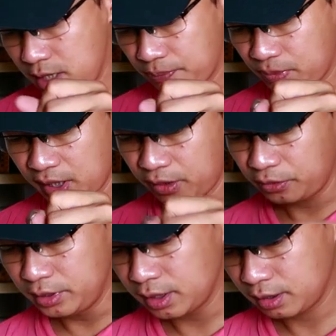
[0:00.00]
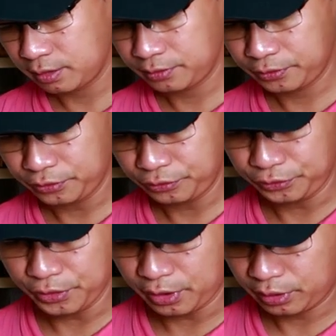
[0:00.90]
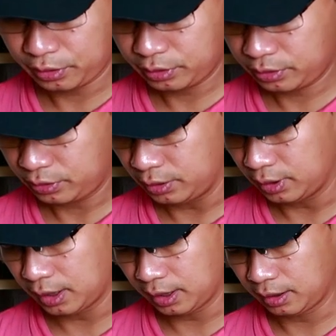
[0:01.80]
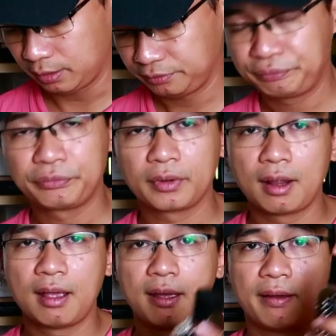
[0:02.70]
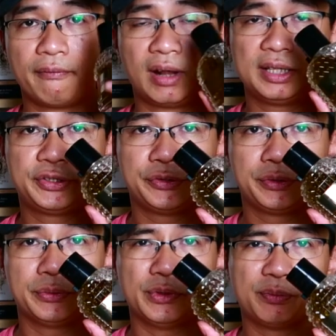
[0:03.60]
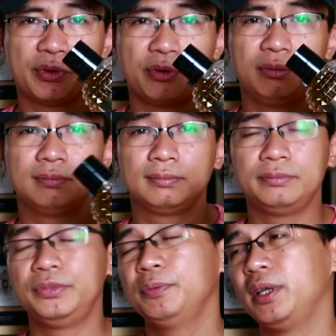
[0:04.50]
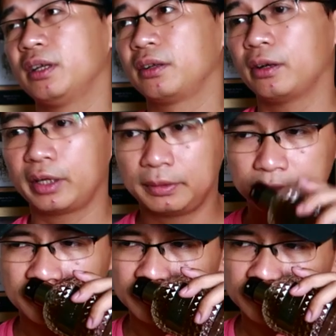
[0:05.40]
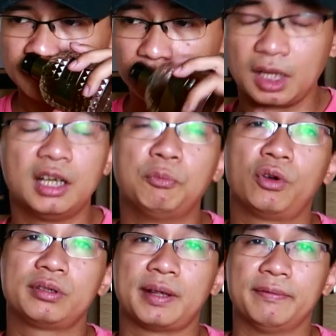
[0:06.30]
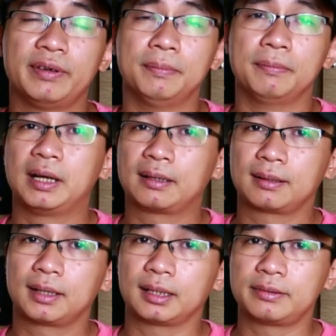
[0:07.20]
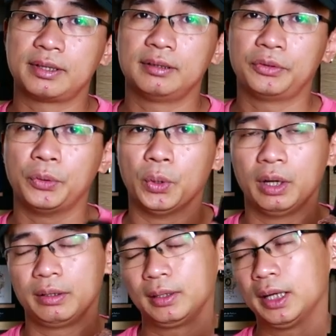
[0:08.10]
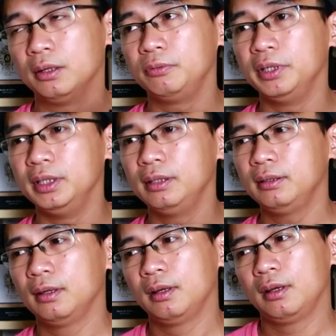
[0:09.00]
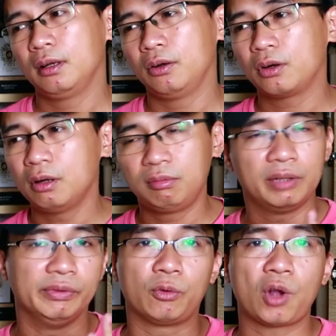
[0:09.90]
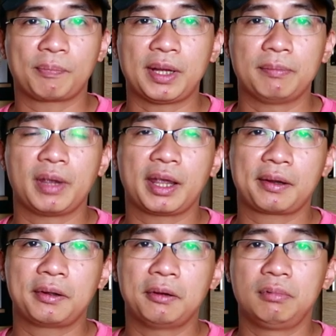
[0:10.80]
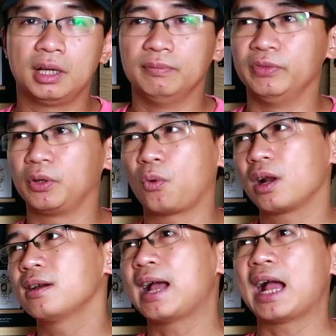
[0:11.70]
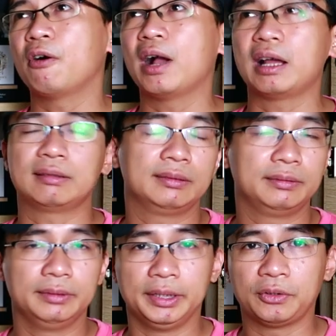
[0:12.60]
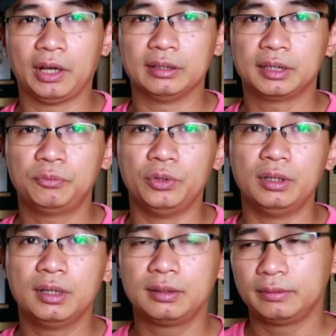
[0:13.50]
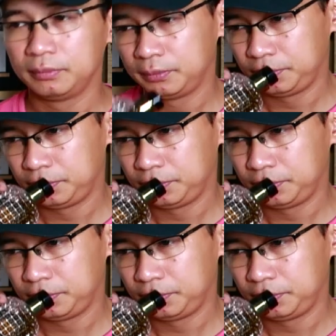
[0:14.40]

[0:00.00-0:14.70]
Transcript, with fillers: Tiếp theo nữa đó là Valentino Uomo. Như mình đã nói, đây là một cái sản phẩm mang đặc trưng của đàn ông Ý. Nó không cần phải quá mạnh mẽ, nó không cần phải quá là ào ạt để tỏ ra mùi hương